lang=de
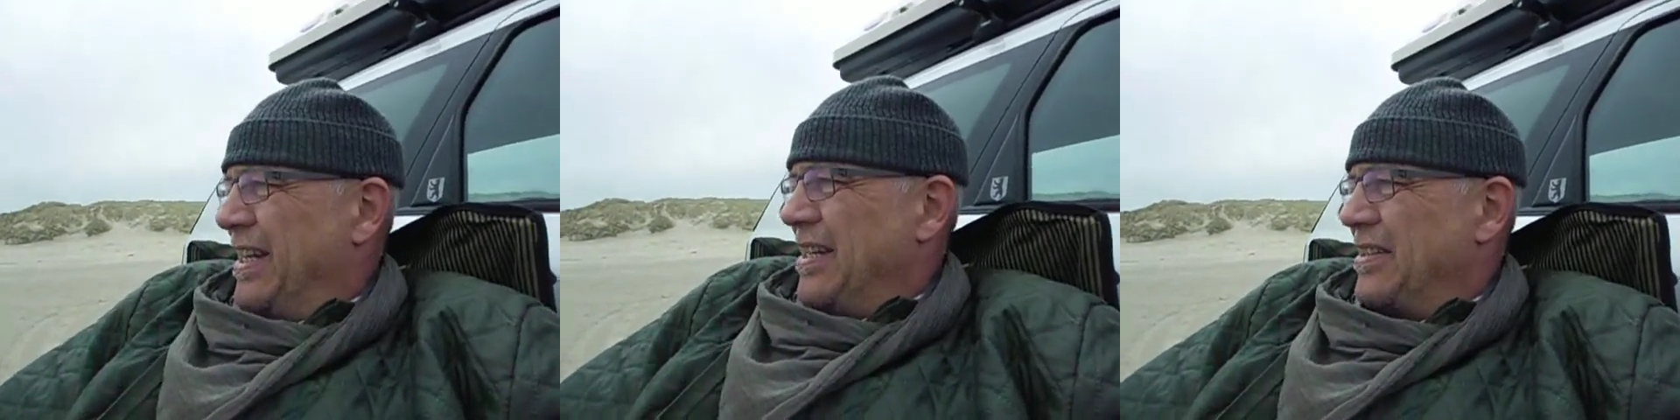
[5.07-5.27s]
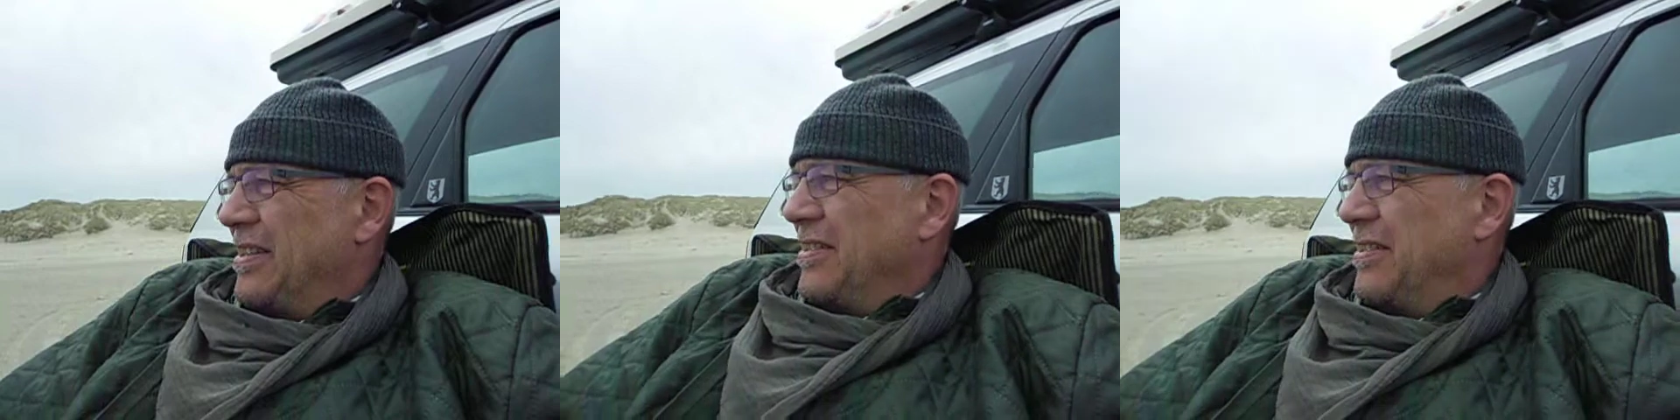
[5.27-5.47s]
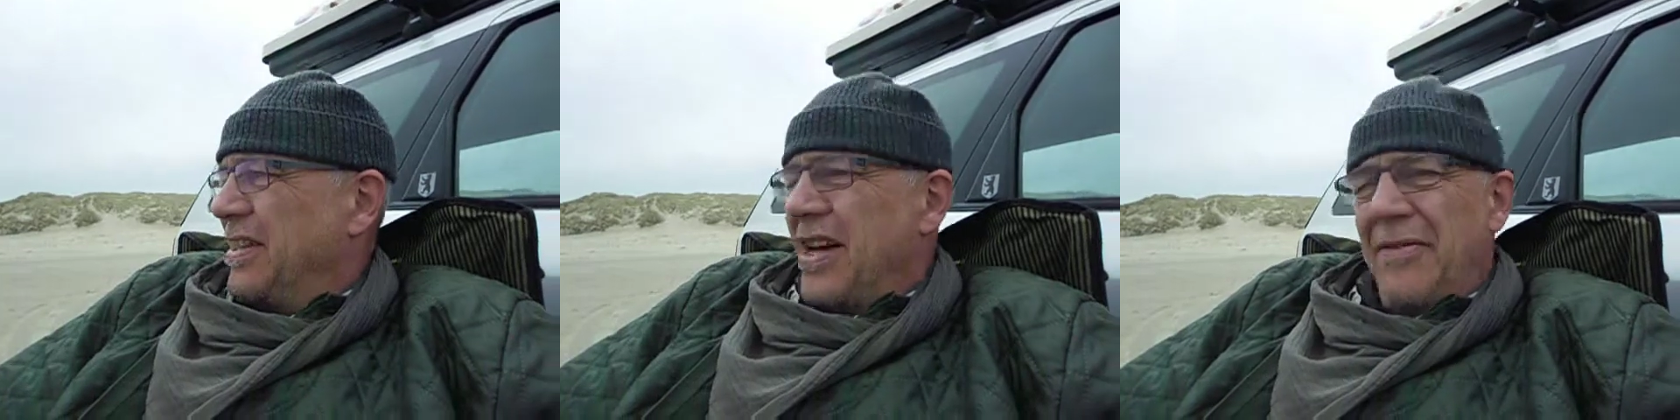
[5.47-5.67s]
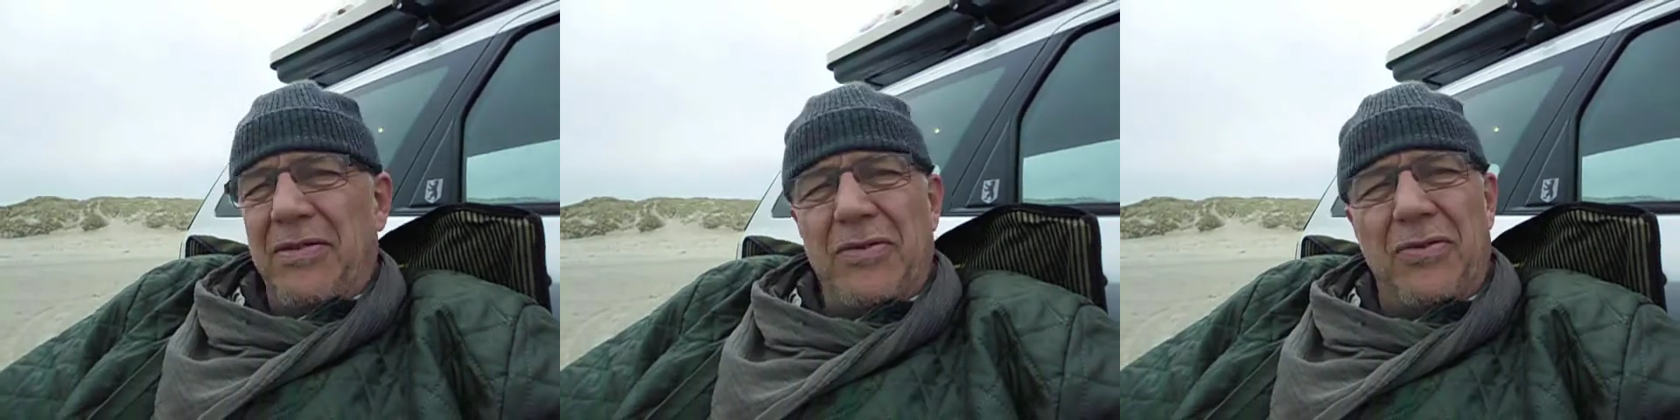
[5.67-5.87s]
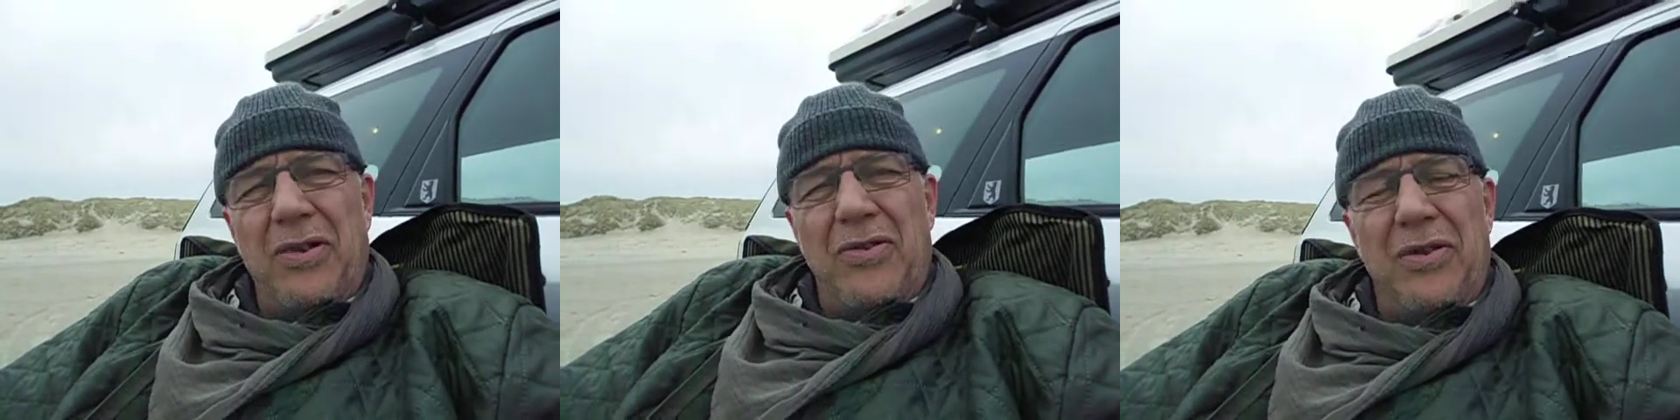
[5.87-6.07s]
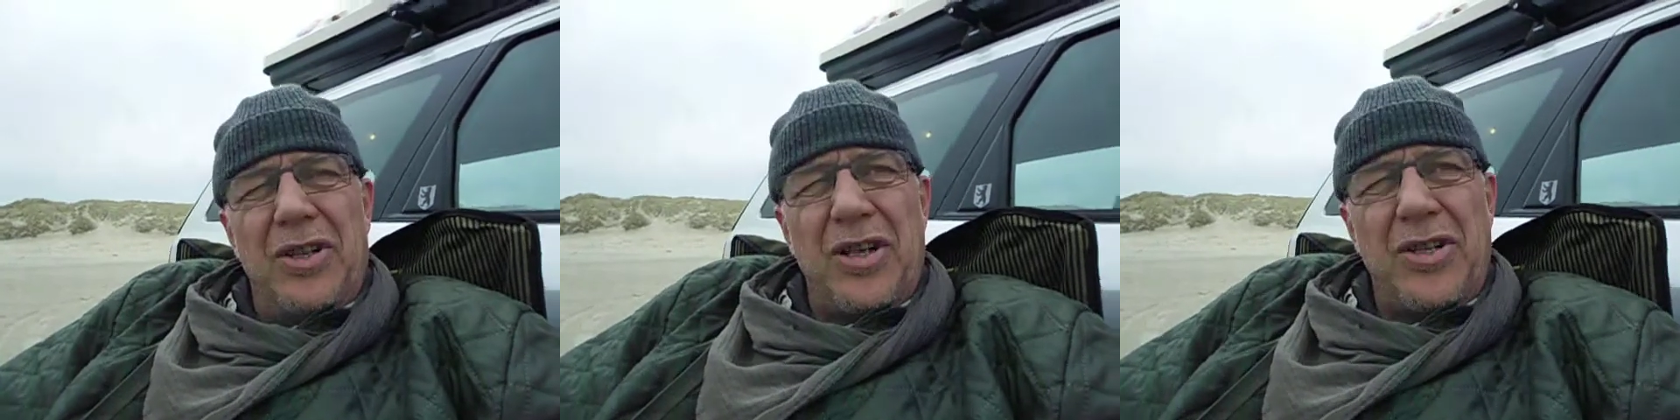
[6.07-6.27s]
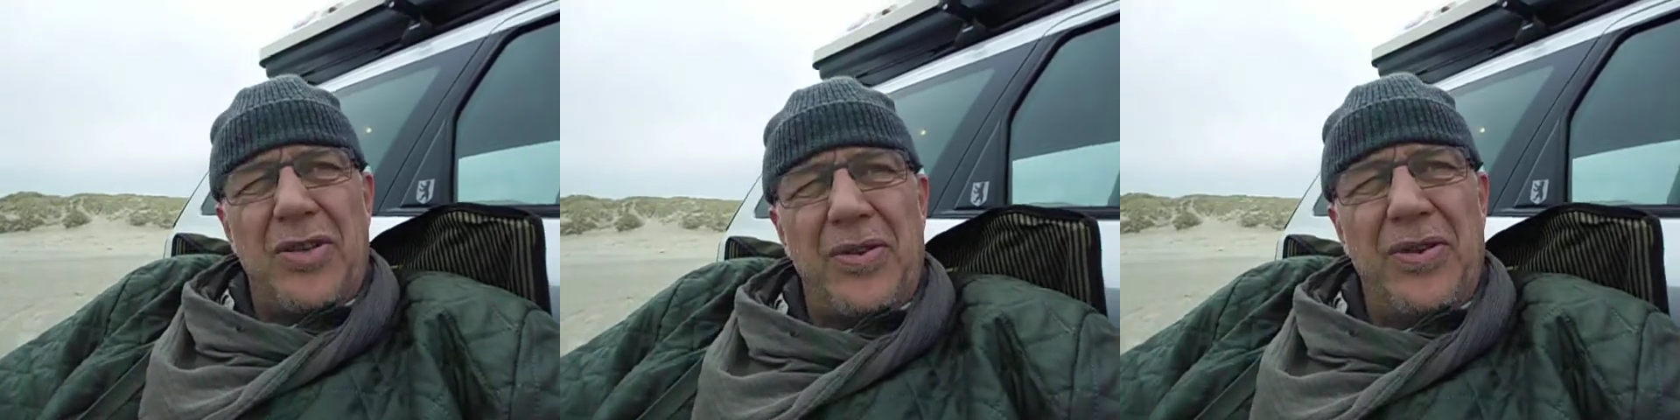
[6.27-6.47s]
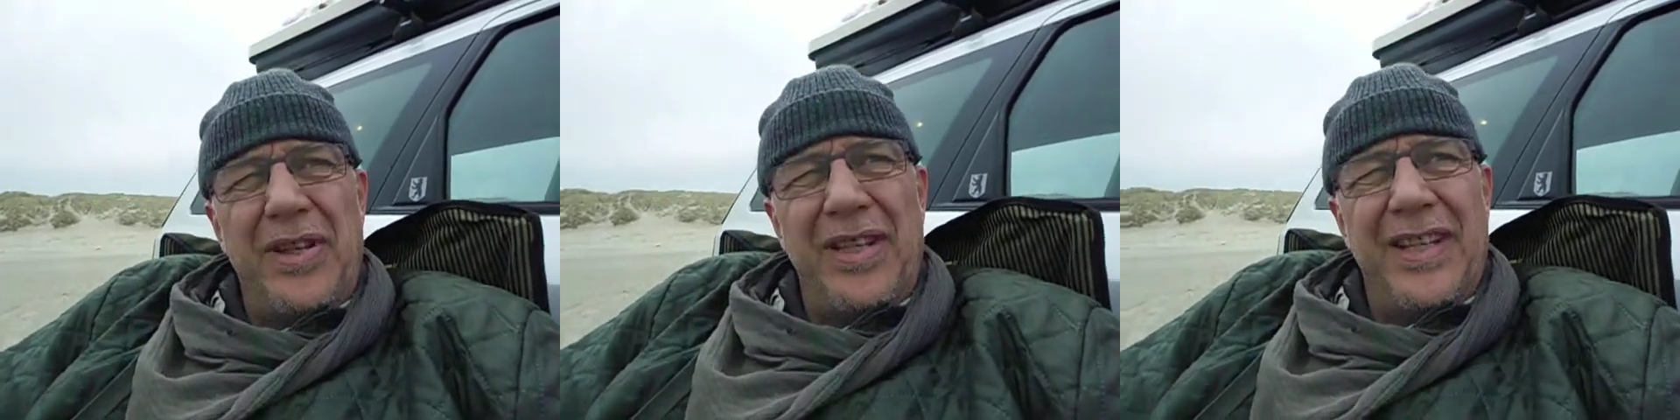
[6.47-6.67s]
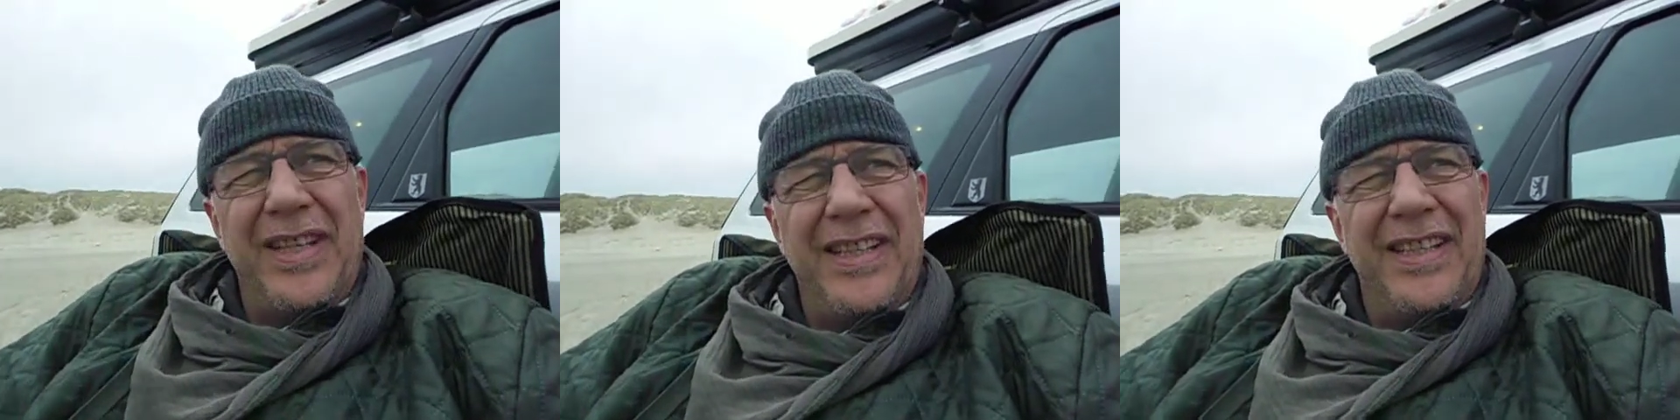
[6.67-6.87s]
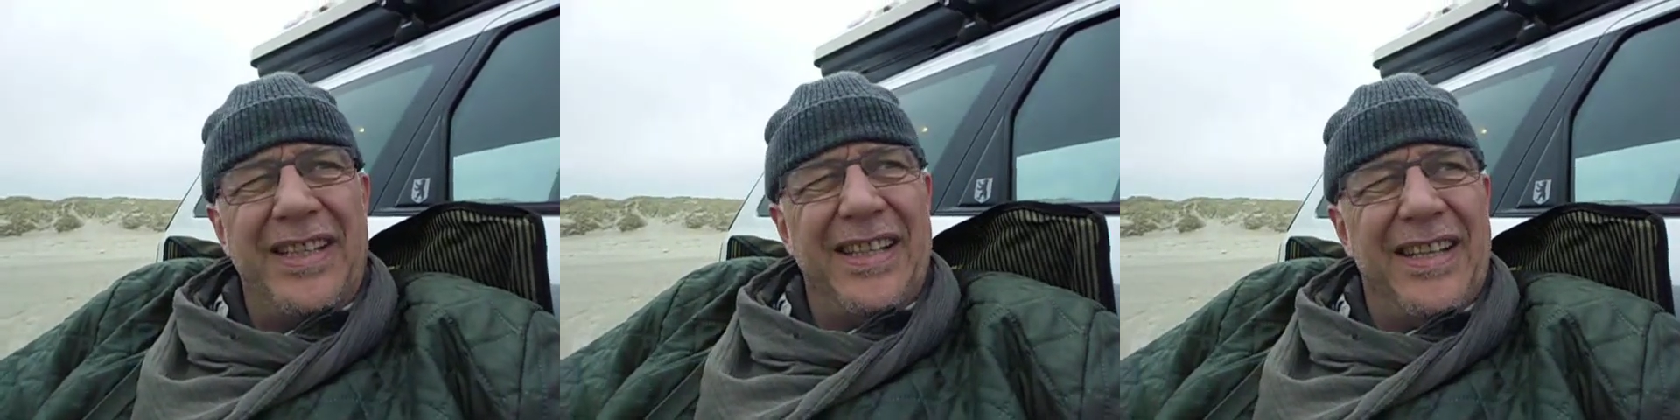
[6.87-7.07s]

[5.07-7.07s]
Es ist nach wie vor wunderschön hier.